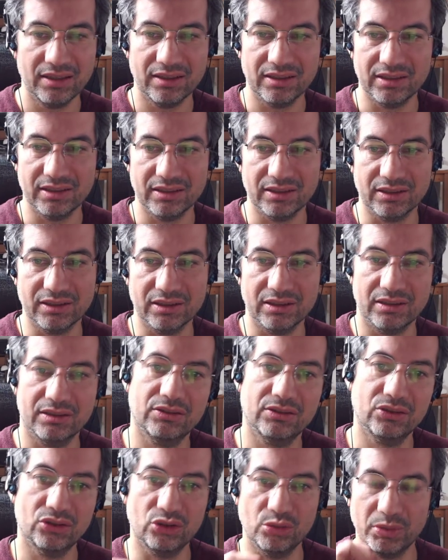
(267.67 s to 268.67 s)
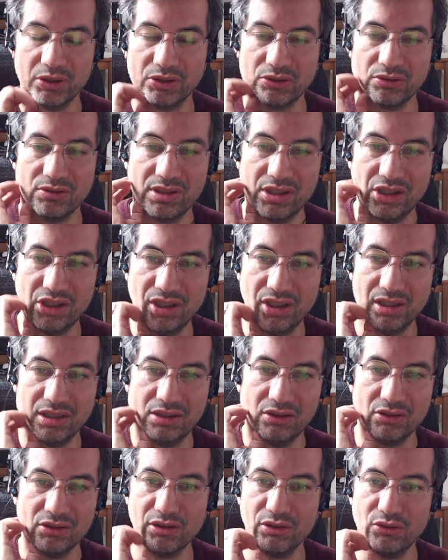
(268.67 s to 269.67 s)
Euh, je pense que c'est géré
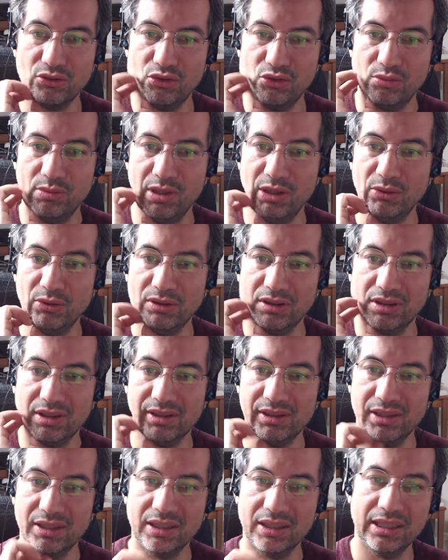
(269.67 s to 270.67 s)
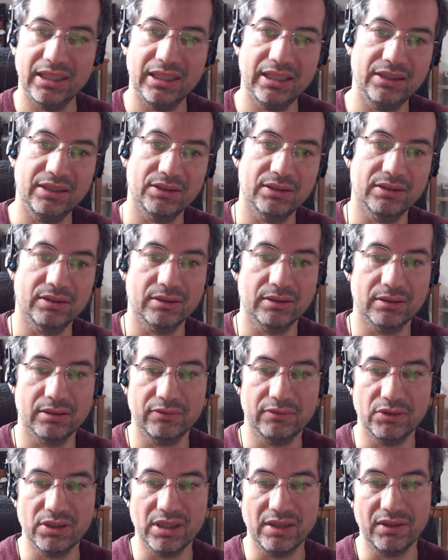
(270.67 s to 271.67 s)
dans un cube et autres. Et euh,
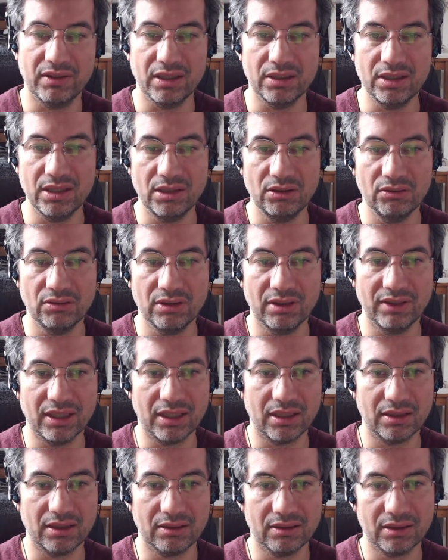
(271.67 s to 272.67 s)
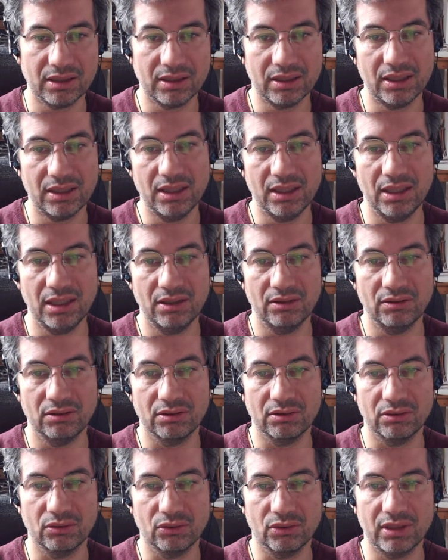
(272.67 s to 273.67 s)
vous avez un IDE avec, qui est
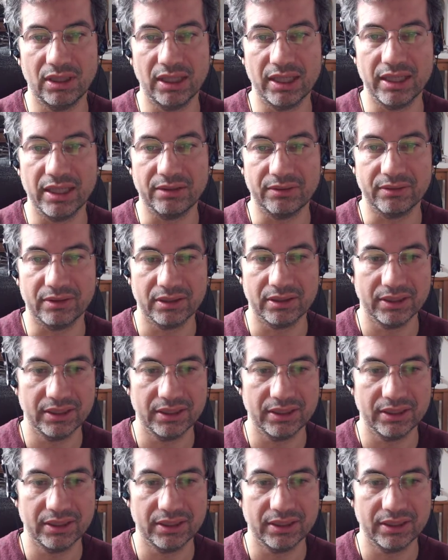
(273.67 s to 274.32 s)
euh, donc Tega.